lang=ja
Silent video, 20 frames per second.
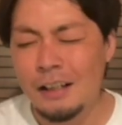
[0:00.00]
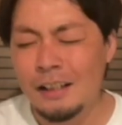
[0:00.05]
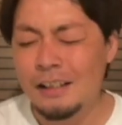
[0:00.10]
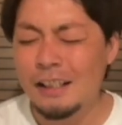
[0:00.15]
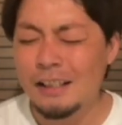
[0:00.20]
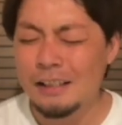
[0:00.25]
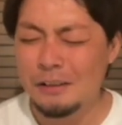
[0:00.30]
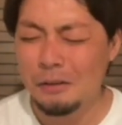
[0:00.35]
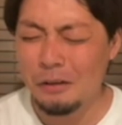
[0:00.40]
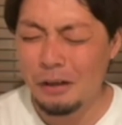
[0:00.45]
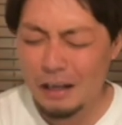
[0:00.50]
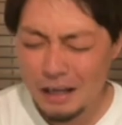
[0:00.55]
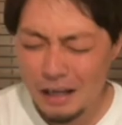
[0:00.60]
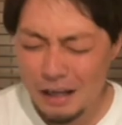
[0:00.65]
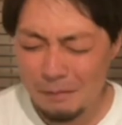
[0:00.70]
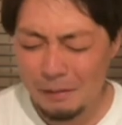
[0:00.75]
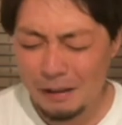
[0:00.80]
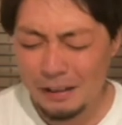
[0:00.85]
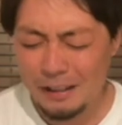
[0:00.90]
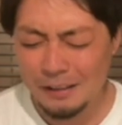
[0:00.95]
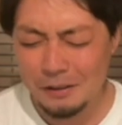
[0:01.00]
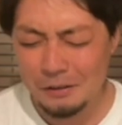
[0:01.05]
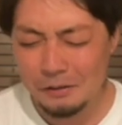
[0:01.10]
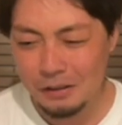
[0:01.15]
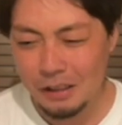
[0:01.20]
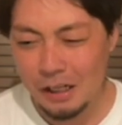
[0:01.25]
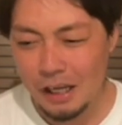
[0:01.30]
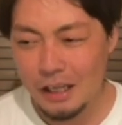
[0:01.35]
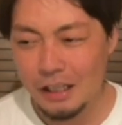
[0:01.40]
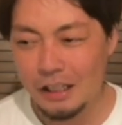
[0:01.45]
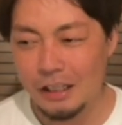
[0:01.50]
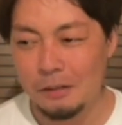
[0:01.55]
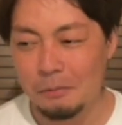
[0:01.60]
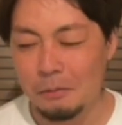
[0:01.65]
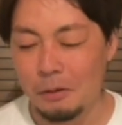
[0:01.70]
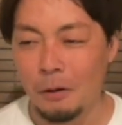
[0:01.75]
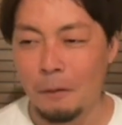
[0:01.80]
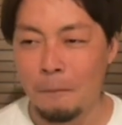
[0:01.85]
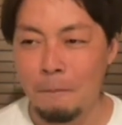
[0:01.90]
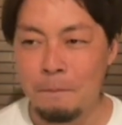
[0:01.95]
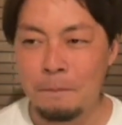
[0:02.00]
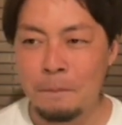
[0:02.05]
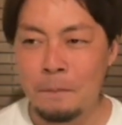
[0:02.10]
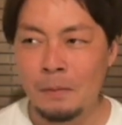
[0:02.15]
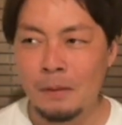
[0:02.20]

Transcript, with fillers: で、それがね、またその会議にも、